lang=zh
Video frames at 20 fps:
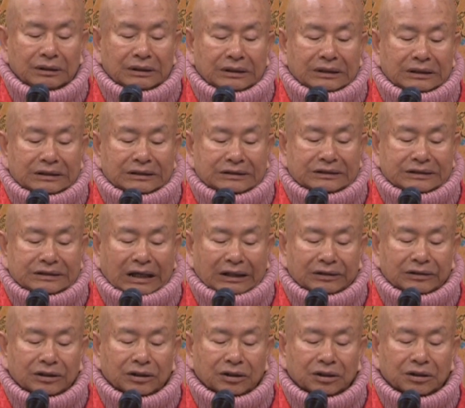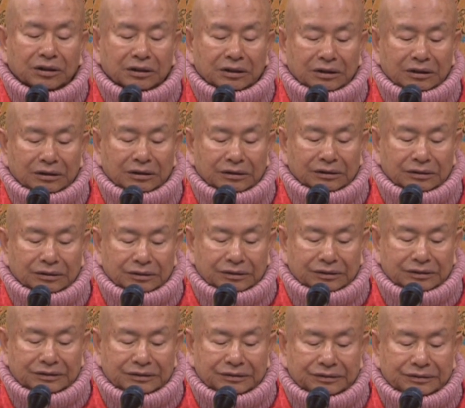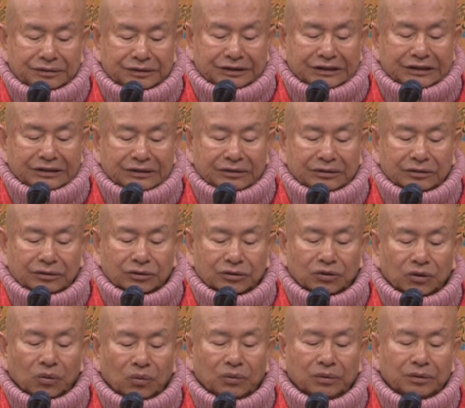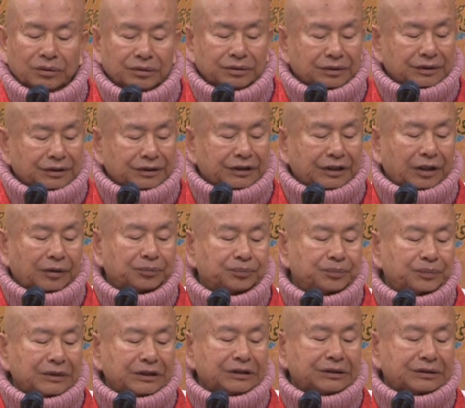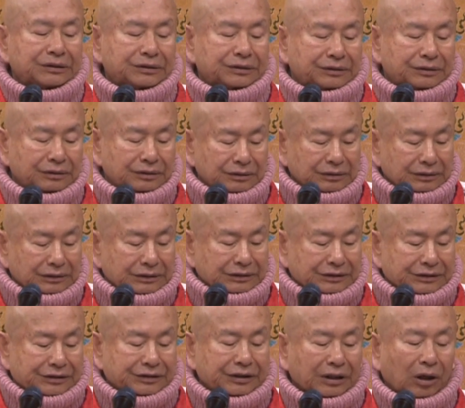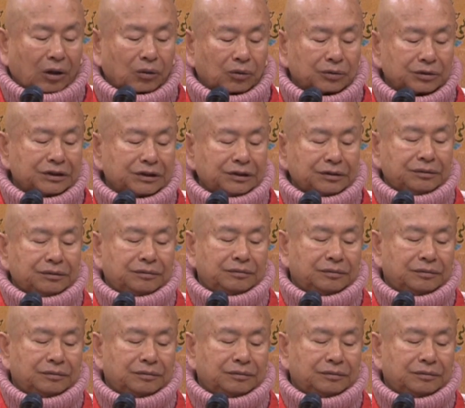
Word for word: 善和敬颂，言必小意，